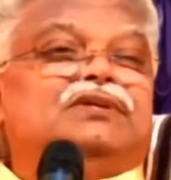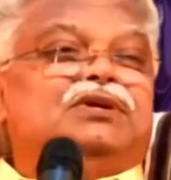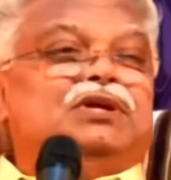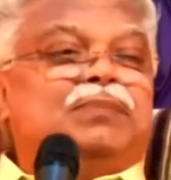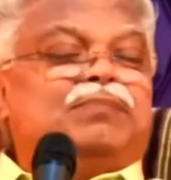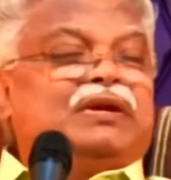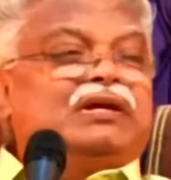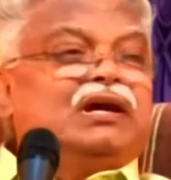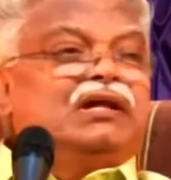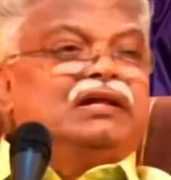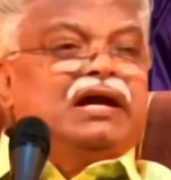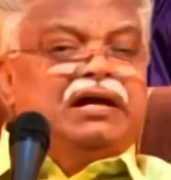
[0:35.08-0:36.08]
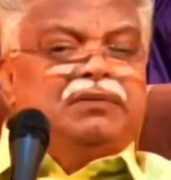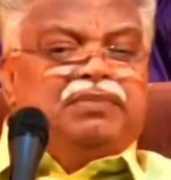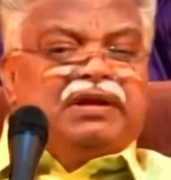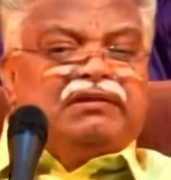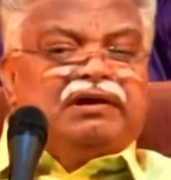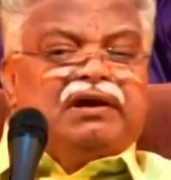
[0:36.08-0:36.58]
ఇప్పటికైనా దగ్గర
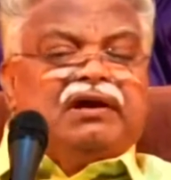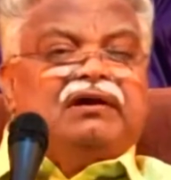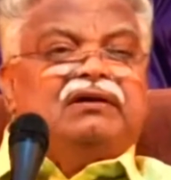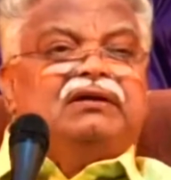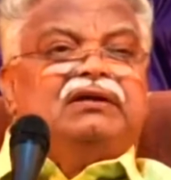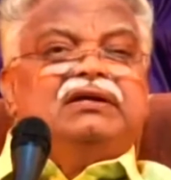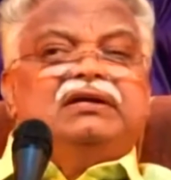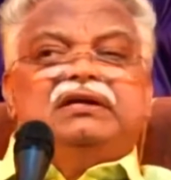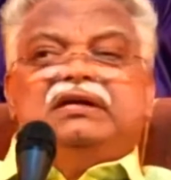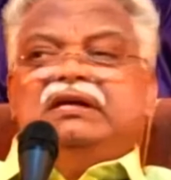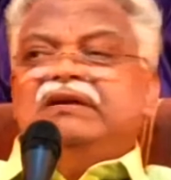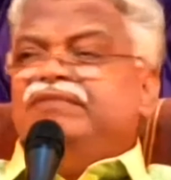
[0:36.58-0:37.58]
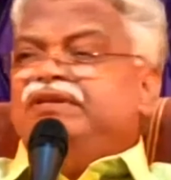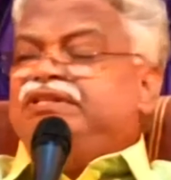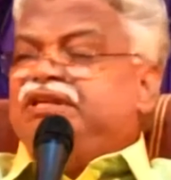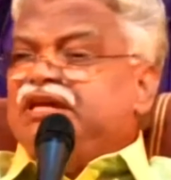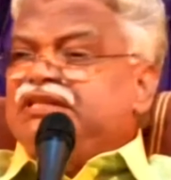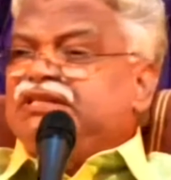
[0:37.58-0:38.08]
పడతారా ఇవి
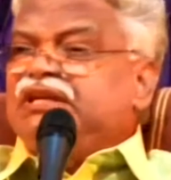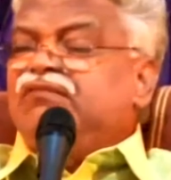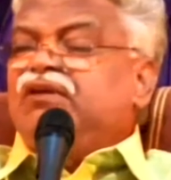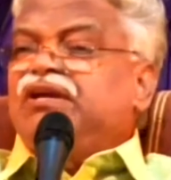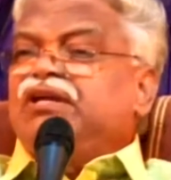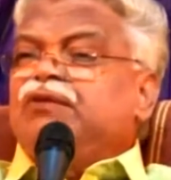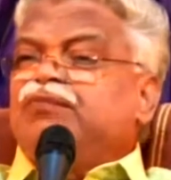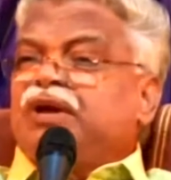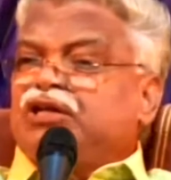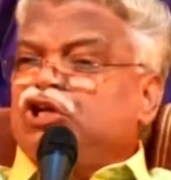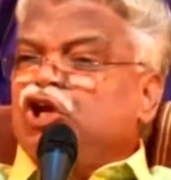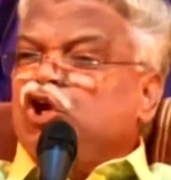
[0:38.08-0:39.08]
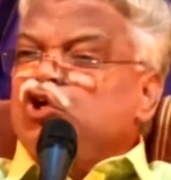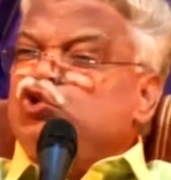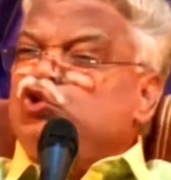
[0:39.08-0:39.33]
చేసిన వాటిని ప్రజలకు